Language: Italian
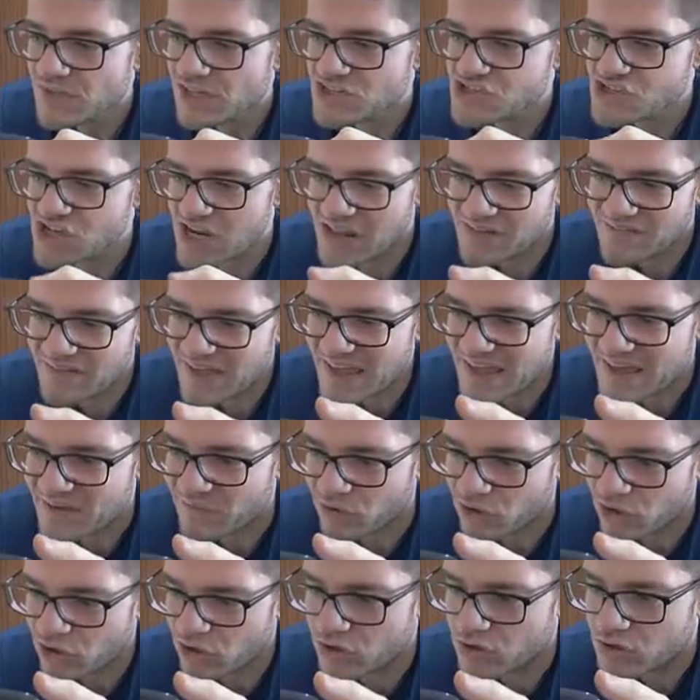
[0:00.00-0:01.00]
Ce l'avevo,
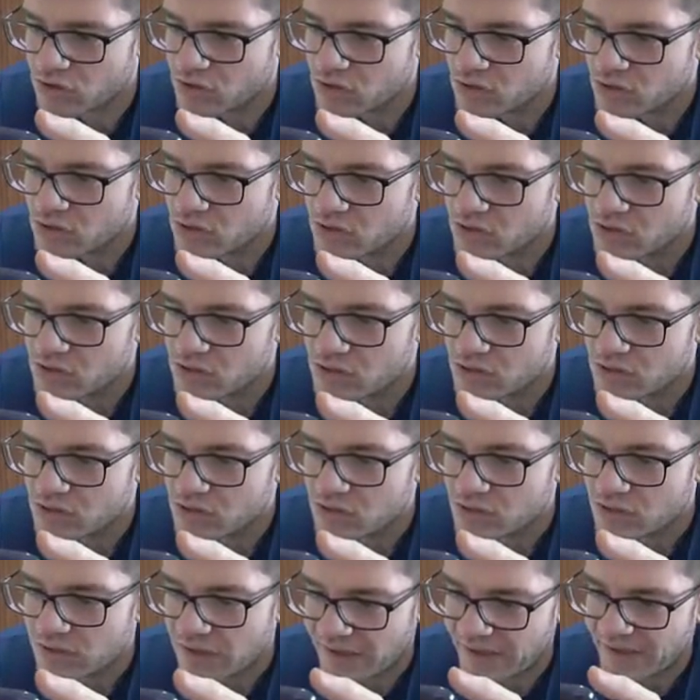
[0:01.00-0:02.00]
no?
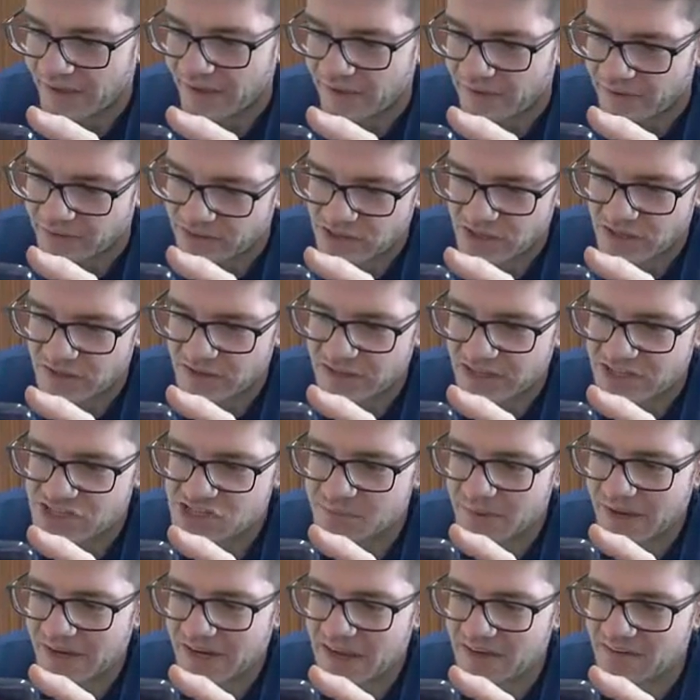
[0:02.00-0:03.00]
Eh, eh, ci
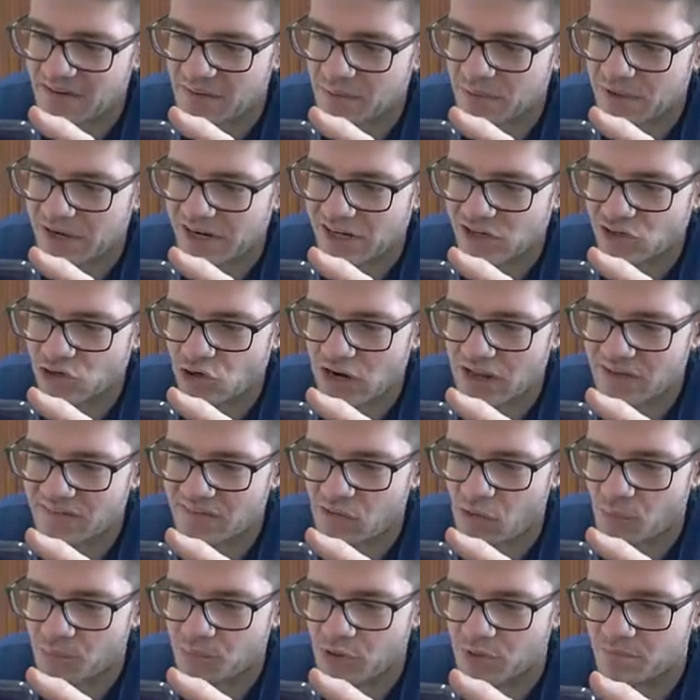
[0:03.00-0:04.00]
mancava pure che non
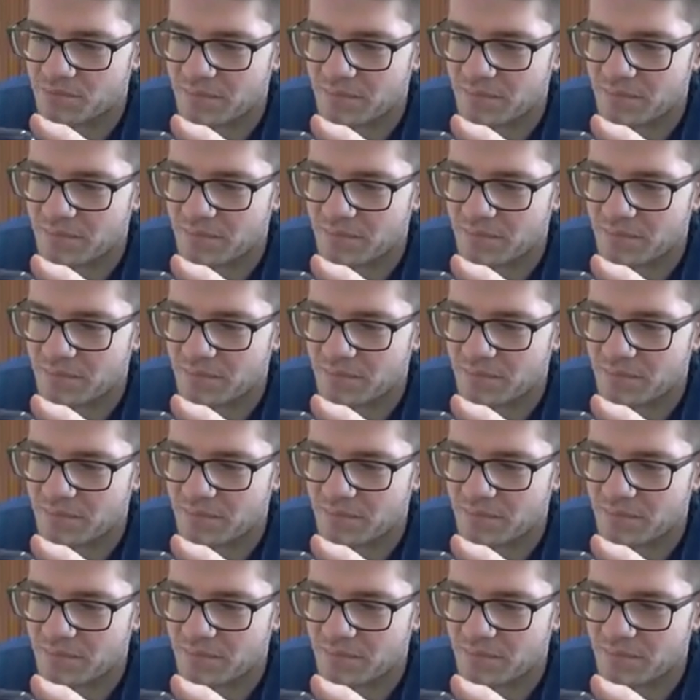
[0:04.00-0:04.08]
avevo più il